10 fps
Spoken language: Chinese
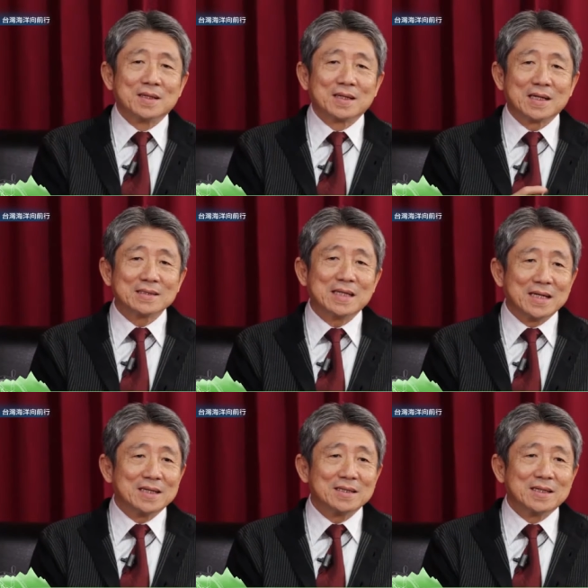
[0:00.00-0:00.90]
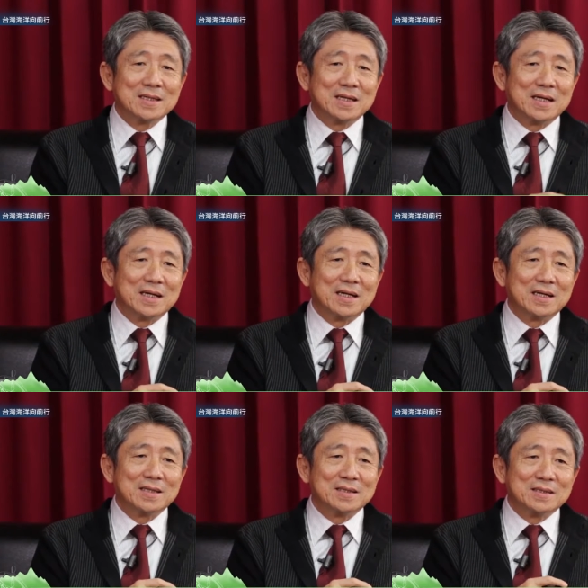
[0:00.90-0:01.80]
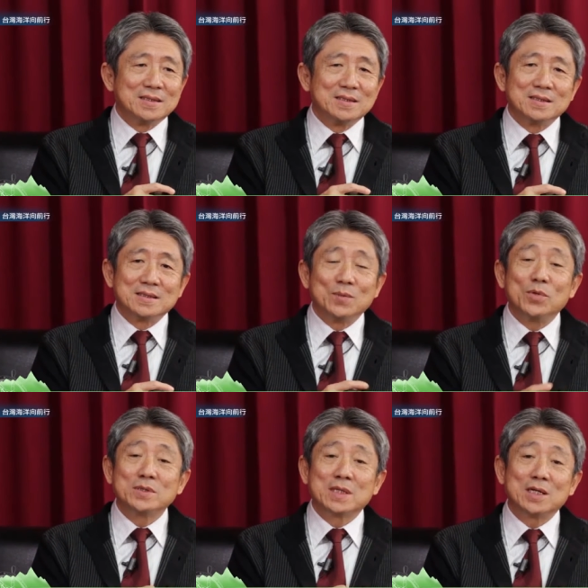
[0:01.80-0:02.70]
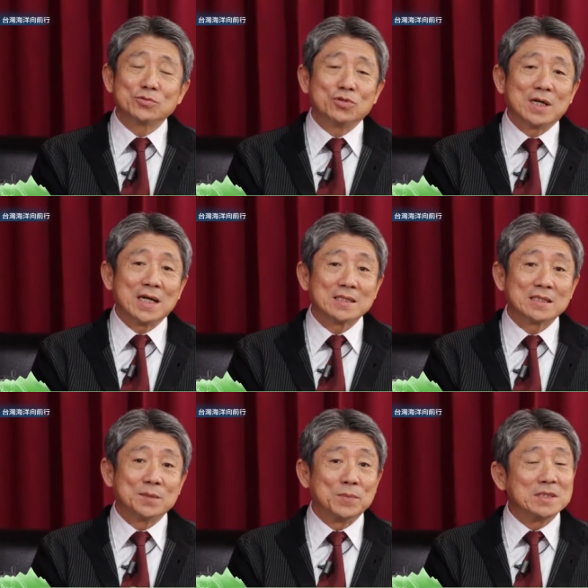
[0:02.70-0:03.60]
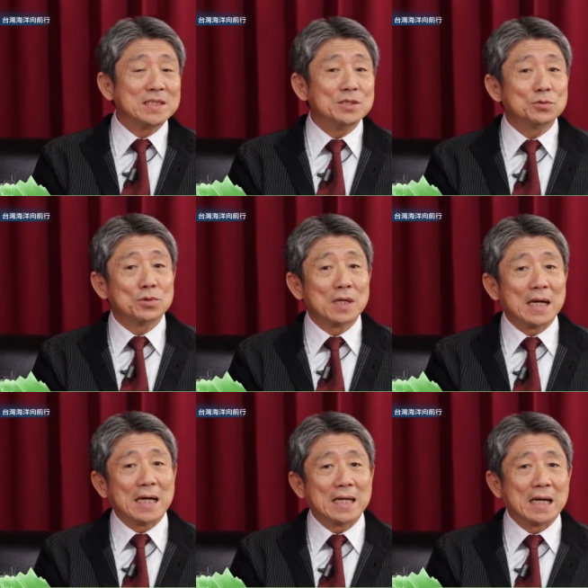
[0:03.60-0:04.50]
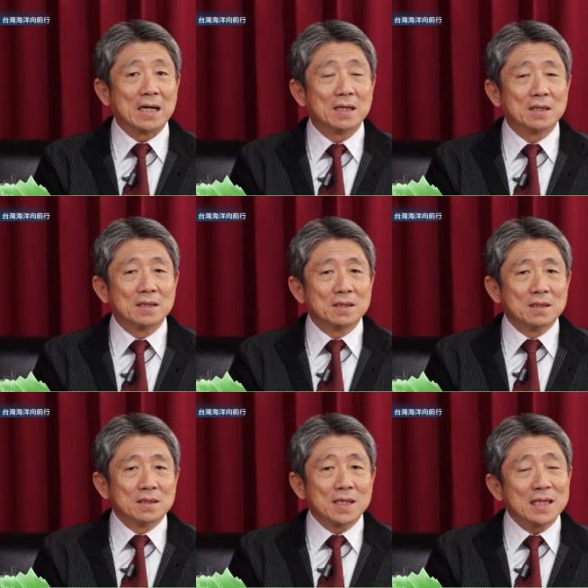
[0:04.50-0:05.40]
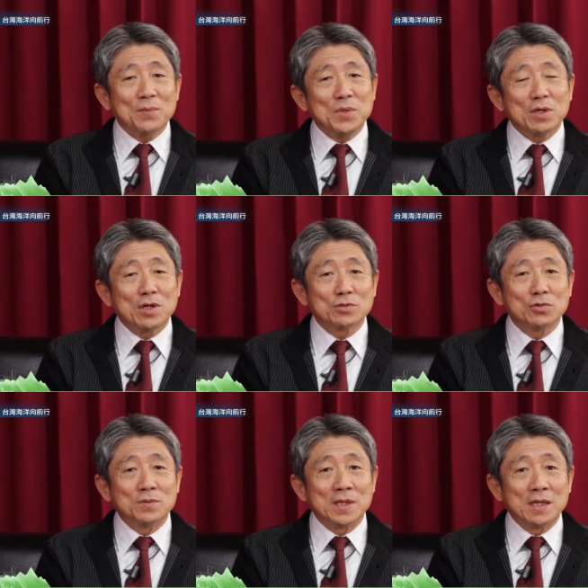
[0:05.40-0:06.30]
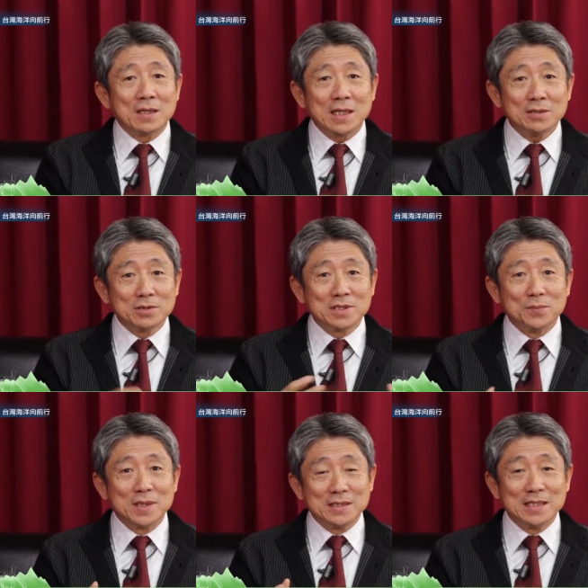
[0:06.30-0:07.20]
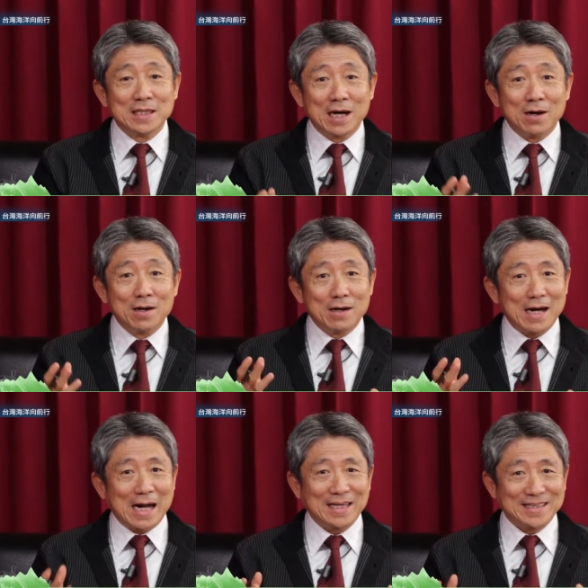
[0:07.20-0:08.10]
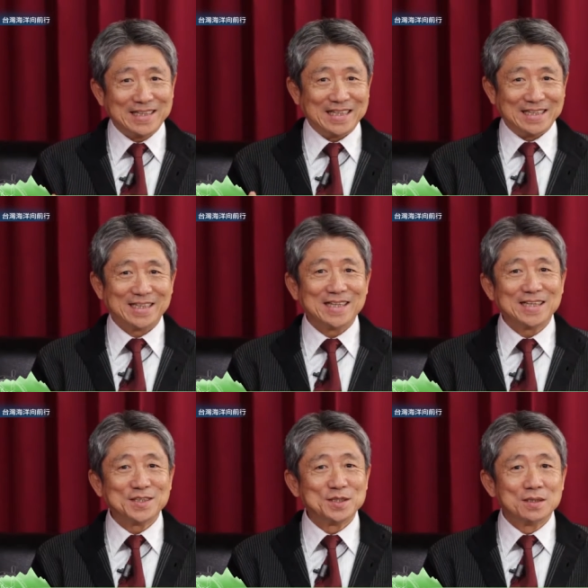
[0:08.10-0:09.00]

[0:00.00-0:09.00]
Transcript: 刚才呃，陈博士告诉我他怎么进入了海洋，但他没有告诉我吧。她又怎么进到海底的呢？